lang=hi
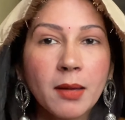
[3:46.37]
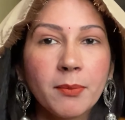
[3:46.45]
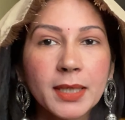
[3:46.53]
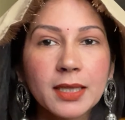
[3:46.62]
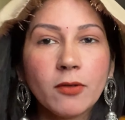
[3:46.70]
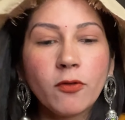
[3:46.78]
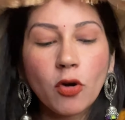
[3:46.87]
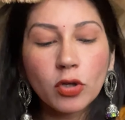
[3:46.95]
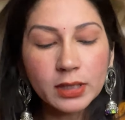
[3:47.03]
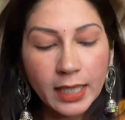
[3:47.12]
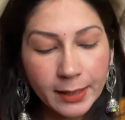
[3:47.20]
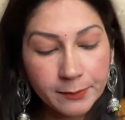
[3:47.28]
मतलब वो
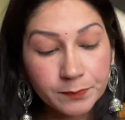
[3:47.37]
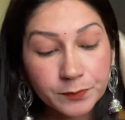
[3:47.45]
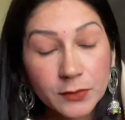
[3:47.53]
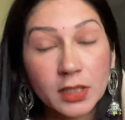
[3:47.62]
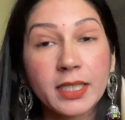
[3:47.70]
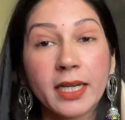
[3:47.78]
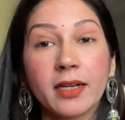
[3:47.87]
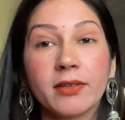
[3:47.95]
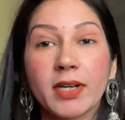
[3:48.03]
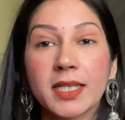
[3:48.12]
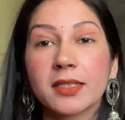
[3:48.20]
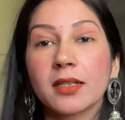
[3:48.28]
होता है ये
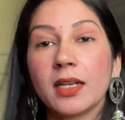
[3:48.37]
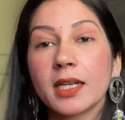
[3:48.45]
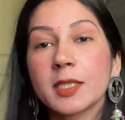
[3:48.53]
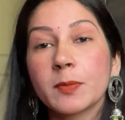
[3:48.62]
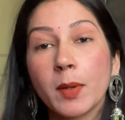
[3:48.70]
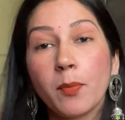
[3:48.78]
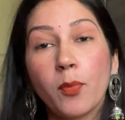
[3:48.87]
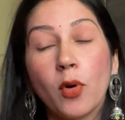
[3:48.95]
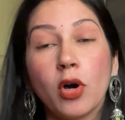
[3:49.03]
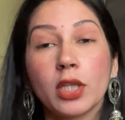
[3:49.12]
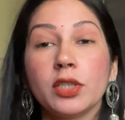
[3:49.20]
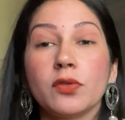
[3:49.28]
कंट्रास्ट कलर इस पे
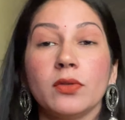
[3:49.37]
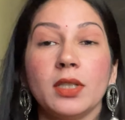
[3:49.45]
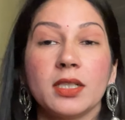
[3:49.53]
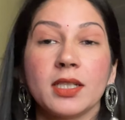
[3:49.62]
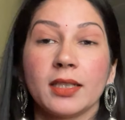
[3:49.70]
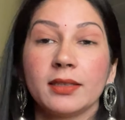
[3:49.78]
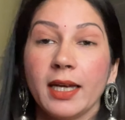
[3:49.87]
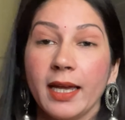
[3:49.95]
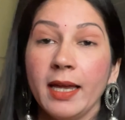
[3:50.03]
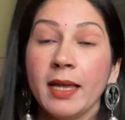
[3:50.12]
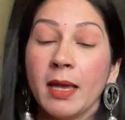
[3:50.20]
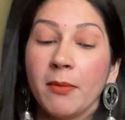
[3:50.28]
बहुत ही सुंदर जाता है
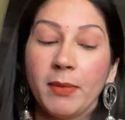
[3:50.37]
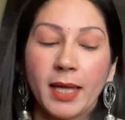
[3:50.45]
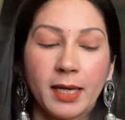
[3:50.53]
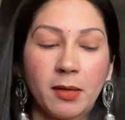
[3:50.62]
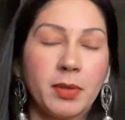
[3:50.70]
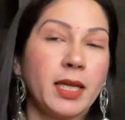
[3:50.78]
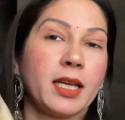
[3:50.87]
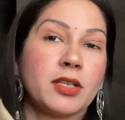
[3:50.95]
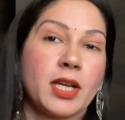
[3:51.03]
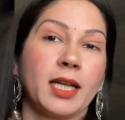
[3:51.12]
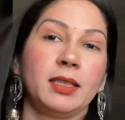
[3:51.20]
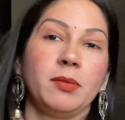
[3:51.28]
मैंने अभी एक
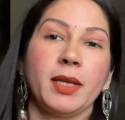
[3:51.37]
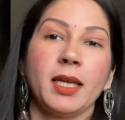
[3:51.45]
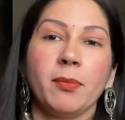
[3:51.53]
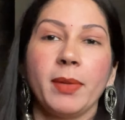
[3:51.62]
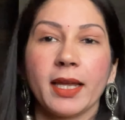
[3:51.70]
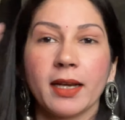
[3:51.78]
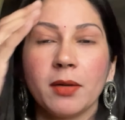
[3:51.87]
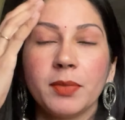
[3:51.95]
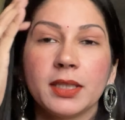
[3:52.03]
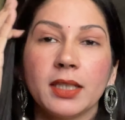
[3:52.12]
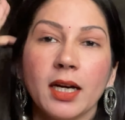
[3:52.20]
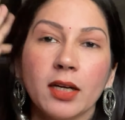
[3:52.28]
शादी में ये पहना भी
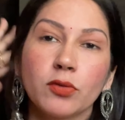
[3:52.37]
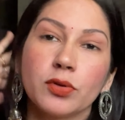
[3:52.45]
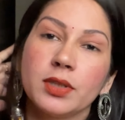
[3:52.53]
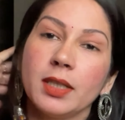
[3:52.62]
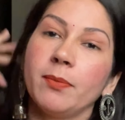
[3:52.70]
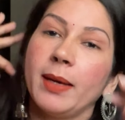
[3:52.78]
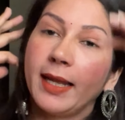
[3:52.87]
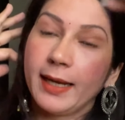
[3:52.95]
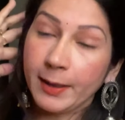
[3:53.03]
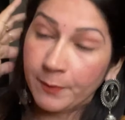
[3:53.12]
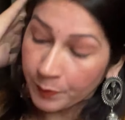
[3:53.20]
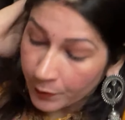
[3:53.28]
था कुछ दिन पहले
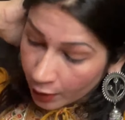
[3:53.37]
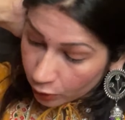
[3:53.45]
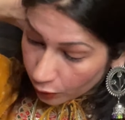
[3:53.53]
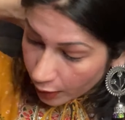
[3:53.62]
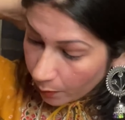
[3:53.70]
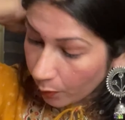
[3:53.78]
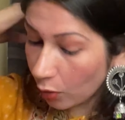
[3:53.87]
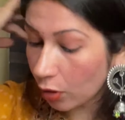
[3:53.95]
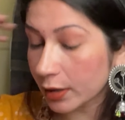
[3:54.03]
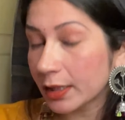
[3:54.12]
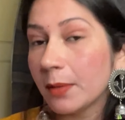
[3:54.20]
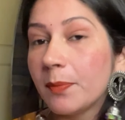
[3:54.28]
तो ये
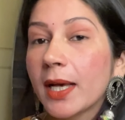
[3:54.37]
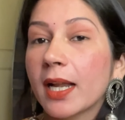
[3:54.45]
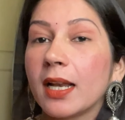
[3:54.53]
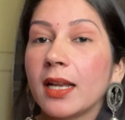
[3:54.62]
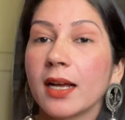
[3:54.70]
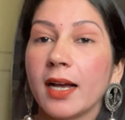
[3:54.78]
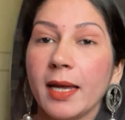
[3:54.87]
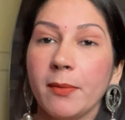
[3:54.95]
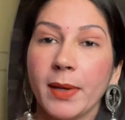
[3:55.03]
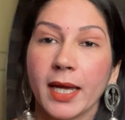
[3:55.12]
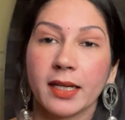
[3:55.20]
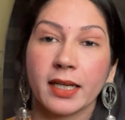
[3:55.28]
बहुत ही प्यारा लगा है
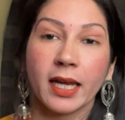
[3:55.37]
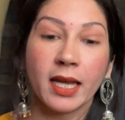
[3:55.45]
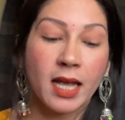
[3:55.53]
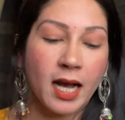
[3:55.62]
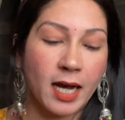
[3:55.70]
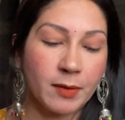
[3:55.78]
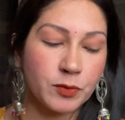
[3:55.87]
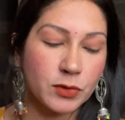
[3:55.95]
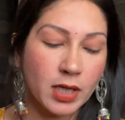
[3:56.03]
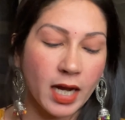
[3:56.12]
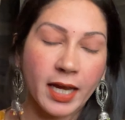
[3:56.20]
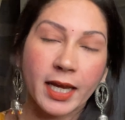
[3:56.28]
पहन के आप
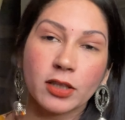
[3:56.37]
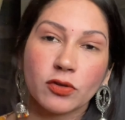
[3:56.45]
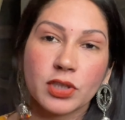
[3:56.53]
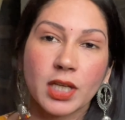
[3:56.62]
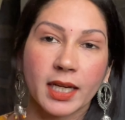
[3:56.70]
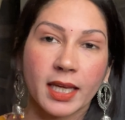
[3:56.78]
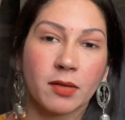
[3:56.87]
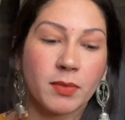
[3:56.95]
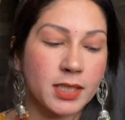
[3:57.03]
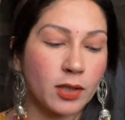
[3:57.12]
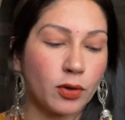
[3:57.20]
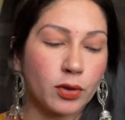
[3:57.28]
चाहें तो जाके इनमें
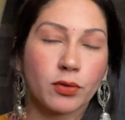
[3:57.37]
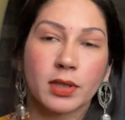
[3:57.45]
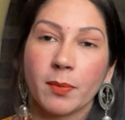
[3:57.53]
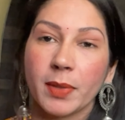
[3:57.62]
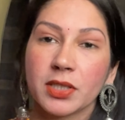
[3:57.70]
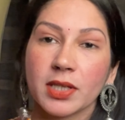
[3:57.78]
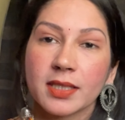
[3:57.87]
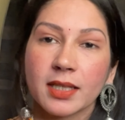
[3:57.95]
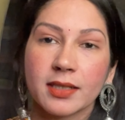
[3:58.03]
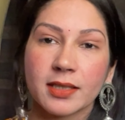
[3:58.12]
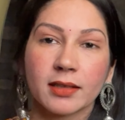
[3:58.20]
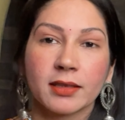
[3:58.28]
से कोई कुर्ता परचेज कर
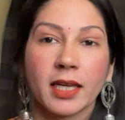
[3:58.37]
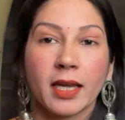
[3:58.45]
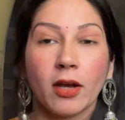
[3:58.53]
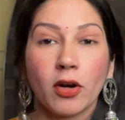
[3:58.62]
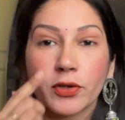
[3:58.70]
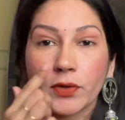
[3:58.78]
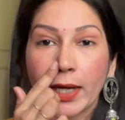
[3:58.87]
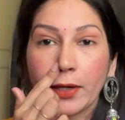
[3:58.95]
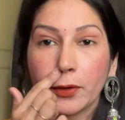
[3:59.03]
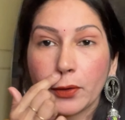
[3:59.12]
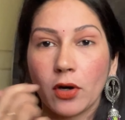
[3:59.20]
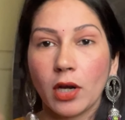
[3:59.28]
सकते हैं और ट्राई
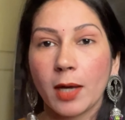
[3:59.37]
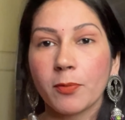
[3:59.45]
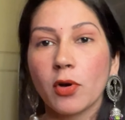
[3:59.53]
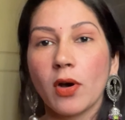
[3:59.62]
ऑन हॉल आपको